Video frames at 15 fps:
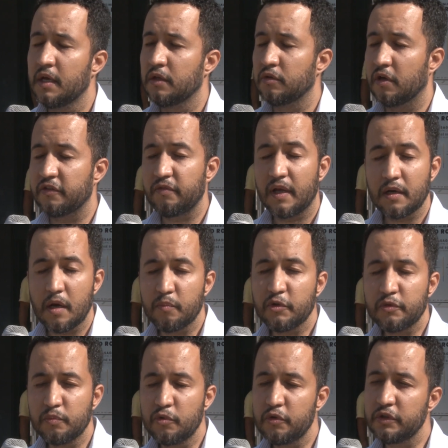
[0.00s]
Nós
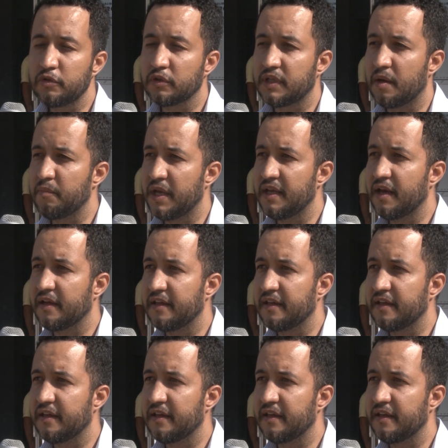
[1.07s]
falamos muito também a